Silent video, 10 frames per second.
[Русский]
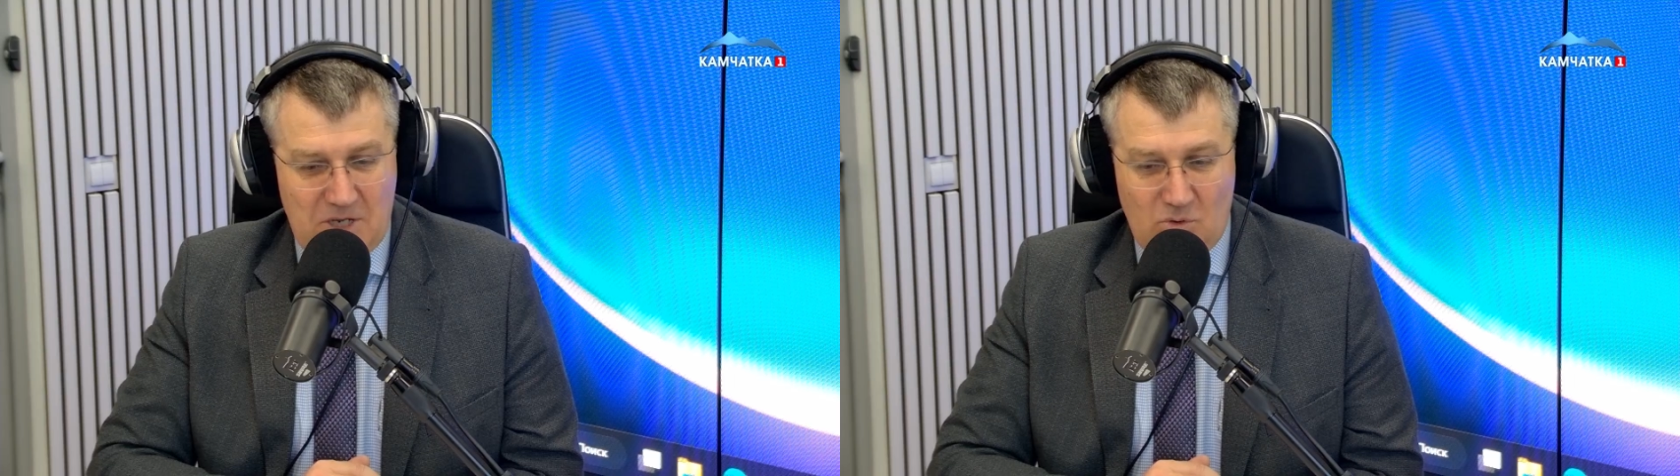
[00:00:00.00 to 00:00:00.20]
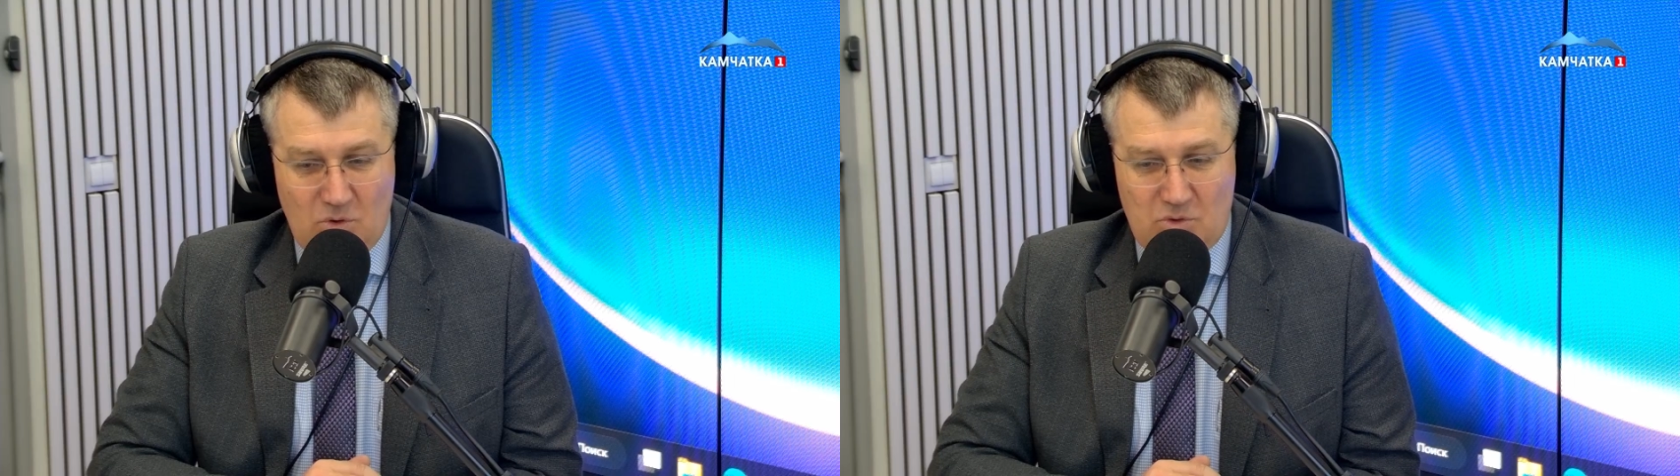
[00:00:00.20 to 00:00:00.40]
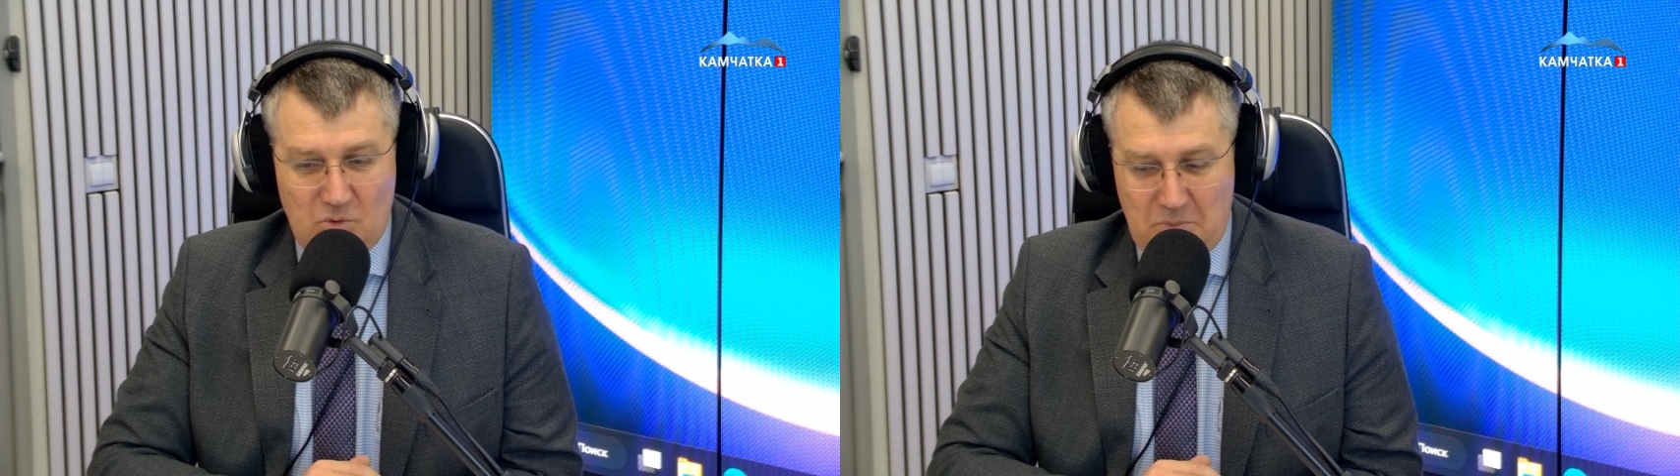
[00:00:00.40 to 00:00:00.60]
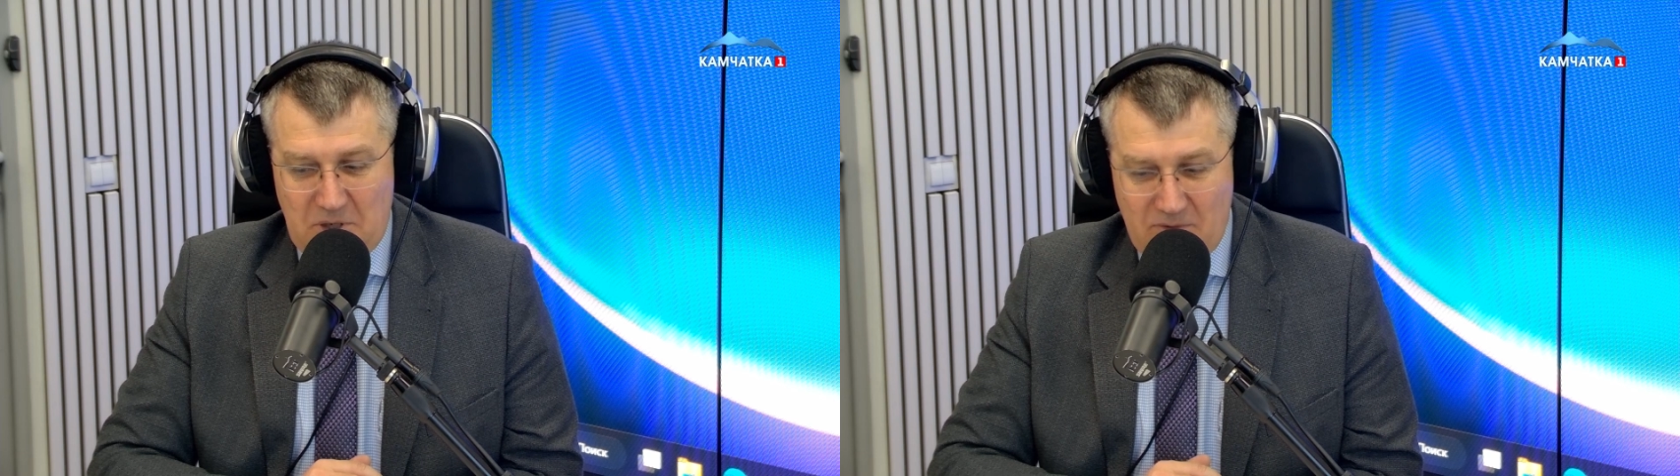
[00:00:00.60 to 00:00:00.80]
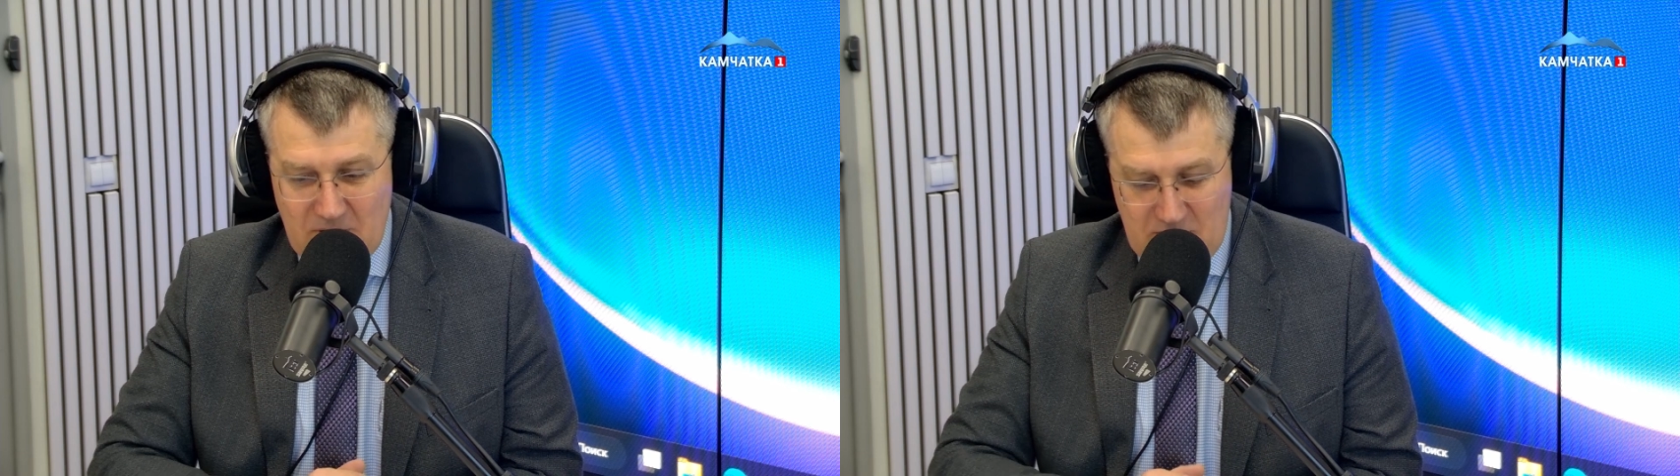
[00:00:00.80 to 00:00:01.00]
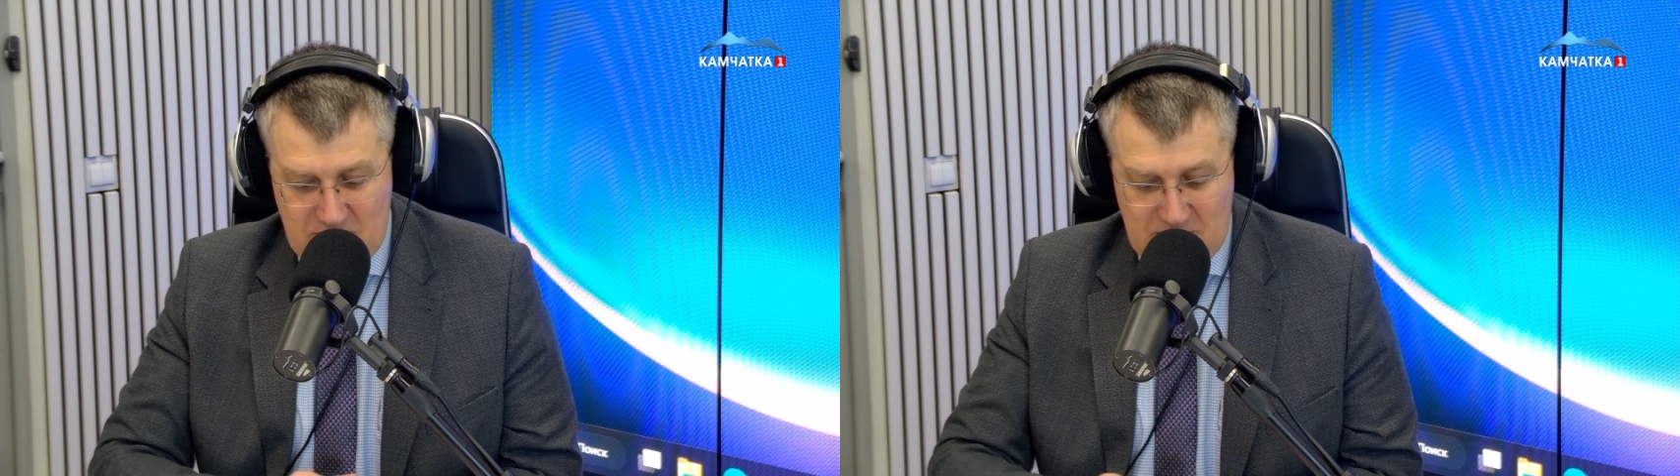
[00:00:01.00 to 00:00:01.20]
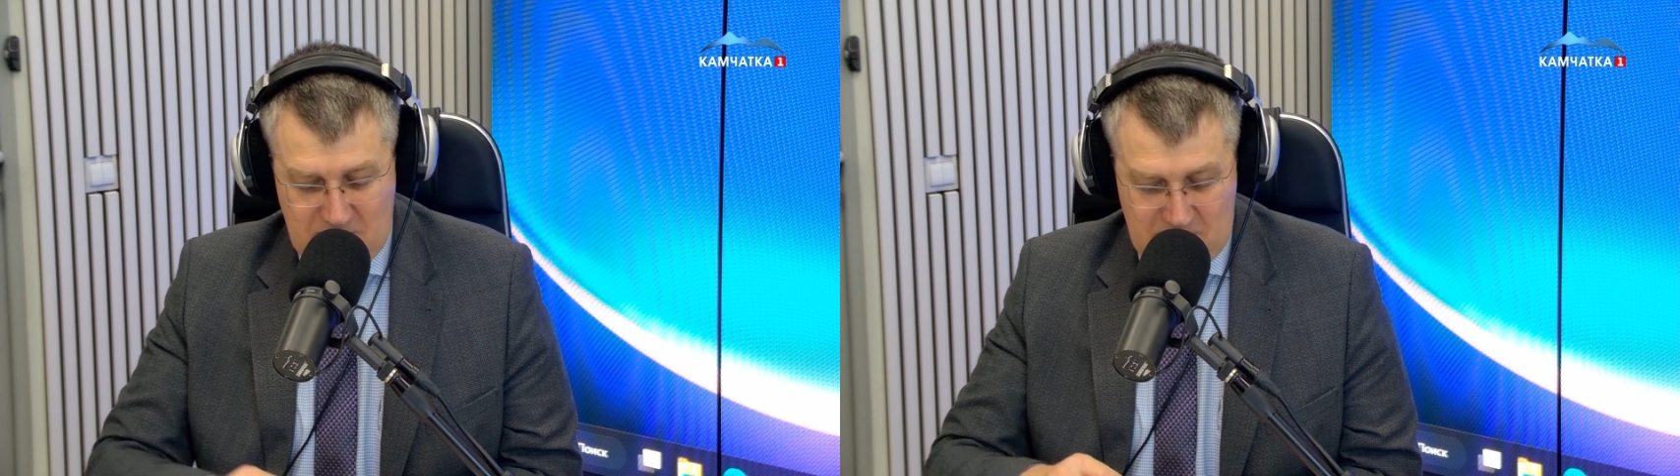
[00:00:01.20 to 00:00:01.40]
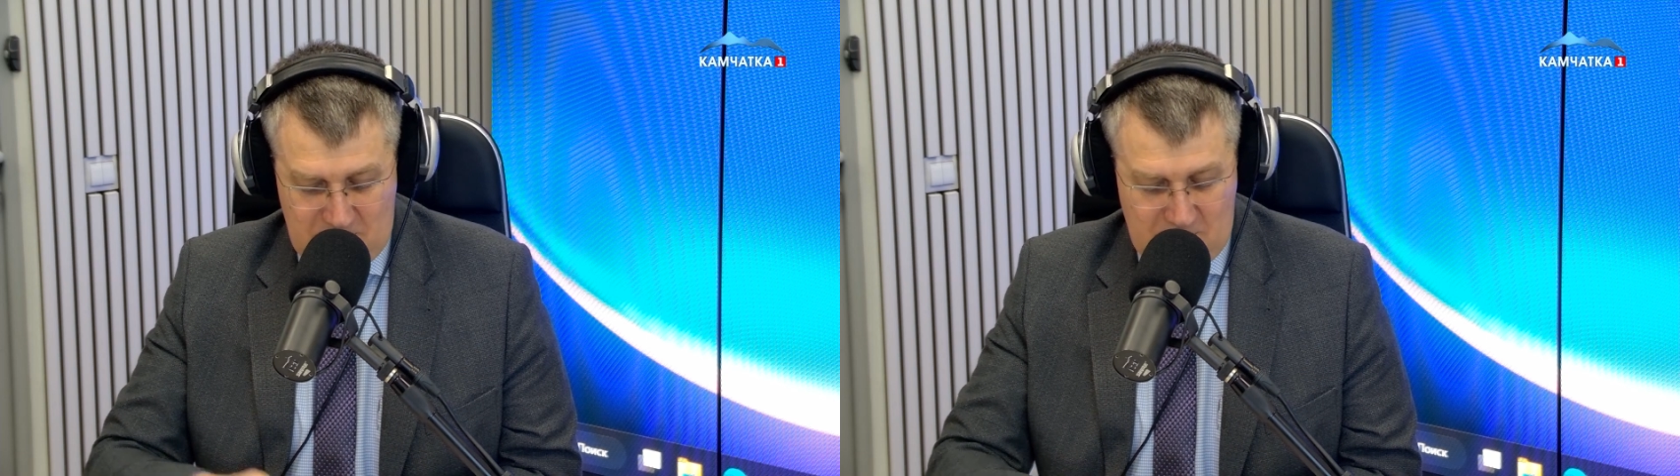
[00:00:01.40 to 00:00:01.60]
только что вот появилась,
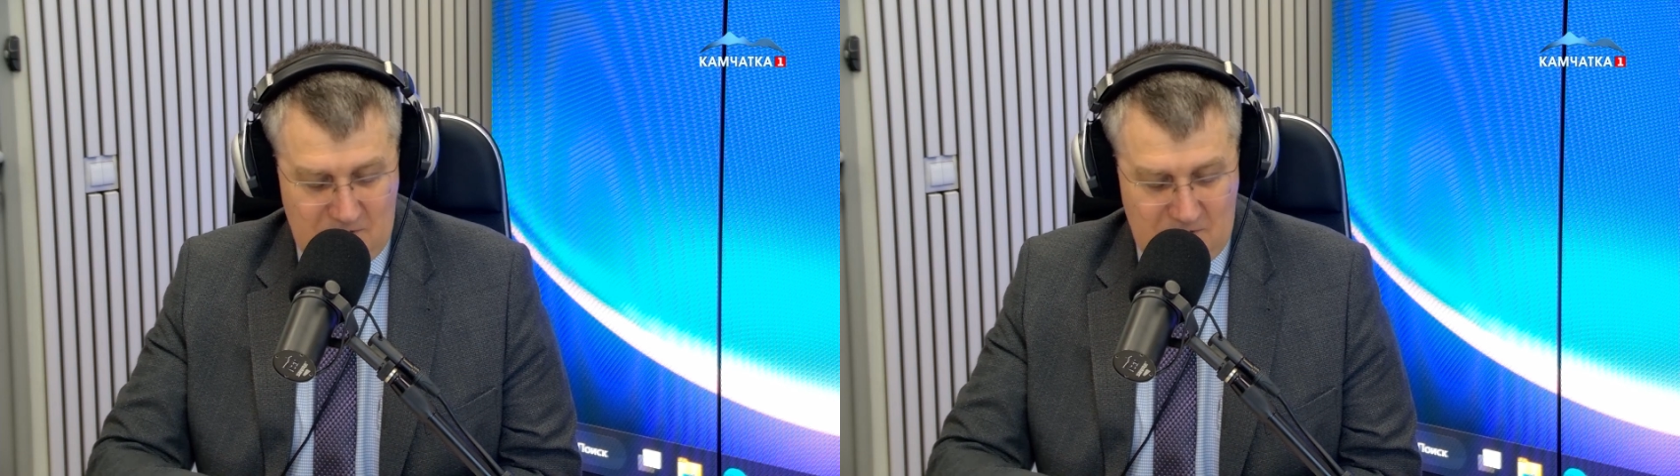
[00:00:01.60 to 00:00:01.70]
и,